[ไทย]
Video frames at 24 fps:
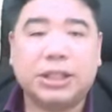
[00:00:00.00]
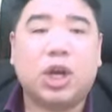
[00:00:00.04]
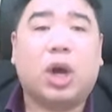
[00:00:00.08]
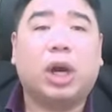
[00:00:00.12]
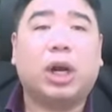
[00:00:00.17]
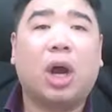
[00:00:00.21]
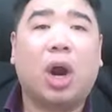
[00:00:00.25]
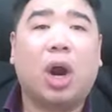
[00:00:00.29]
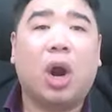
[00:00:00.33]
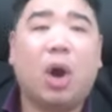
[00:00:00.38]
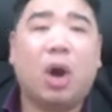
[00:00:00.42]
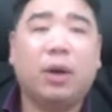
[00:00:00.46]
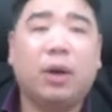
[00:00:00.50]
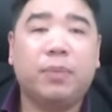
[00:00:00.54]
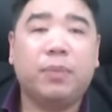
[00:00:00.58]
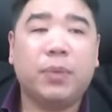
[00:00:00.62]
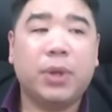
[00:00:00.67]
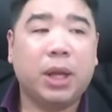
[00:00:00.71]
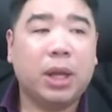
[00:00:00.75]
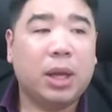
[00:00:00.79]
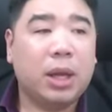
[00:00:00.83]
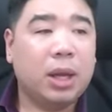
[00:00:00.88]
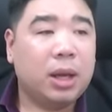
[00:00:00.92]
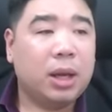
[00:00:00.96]
อดคล้อง
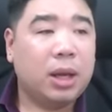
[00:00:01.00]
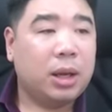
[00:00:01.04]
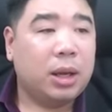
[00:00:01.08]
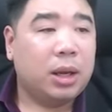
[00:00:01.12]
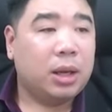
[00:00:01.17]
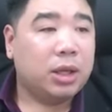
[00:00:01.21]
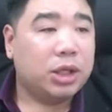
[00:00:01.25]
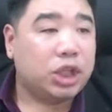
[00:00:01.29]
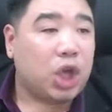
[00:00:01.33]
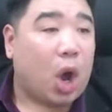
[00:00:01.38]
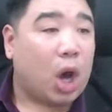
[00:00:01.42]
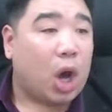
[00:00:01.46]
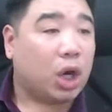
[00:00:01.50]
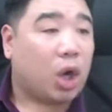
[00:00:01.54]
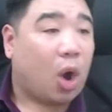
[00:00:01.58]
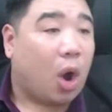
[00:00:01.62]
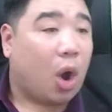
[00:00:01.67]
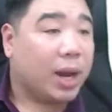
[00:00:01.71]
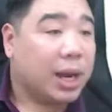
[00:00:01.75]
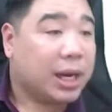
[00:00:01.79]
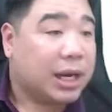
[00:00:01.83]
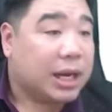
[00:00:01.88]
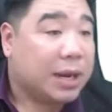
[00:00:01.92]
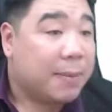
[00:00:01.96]
สอดคล้อง
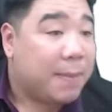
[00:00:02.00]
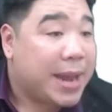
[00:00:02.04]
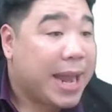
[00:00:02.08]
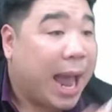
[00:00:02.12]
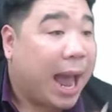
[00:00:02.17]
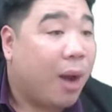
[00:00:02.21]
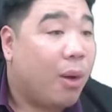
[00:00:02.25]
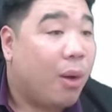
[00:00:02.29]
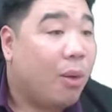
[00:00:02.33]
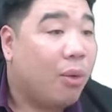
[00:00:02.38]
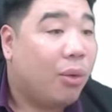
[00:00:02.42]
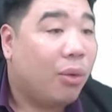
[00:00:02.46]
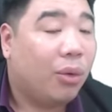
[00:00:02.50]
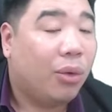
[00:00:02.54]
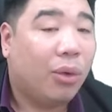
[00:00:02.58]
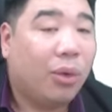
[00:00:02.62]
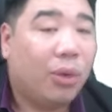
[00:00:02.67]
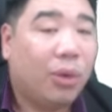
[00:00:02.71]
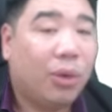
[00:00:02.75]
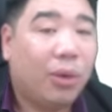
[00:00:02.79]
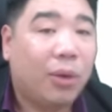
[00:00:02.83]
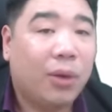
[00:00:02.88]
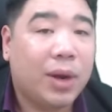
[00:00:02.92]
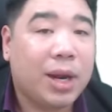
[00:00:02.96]
ก็คือไม่เอา
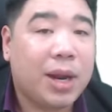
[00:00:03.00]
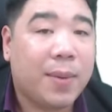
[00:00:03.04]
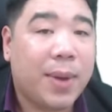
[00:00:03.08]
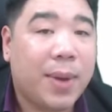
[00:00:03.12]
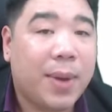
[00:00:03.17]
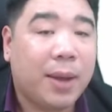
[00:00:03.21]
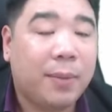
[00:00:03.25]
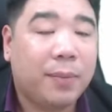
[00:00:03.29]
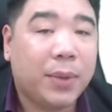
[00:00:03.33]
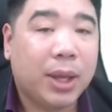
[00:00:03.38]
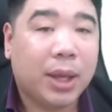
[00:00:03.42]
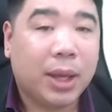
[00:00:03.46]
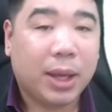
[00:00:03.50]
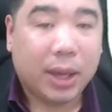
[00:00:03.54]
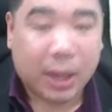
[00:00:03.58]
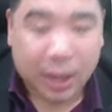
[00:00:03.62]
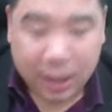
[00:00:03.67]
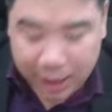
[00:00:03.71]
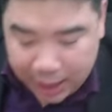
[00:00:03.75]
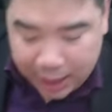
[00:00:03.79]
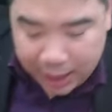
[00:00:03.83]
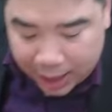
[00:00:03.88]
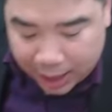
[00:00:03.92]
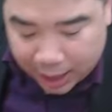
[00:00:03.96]
เข้าใจไหม
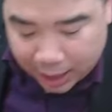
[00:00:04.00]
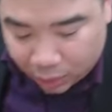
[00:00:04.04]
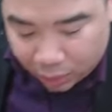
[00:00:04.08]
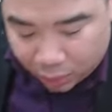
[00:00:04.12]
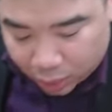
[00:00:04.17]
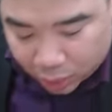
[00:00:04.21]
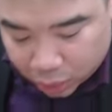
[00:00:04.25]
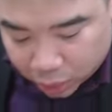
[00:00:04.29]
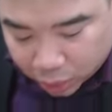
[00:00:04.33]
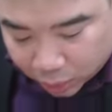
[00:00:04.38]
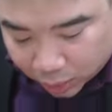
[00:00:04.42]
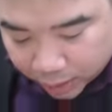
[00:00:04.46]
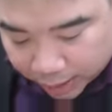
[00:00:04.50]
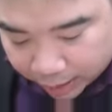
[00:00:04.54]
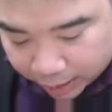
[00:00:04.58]
นี่ ทุกคนดูตรงนี้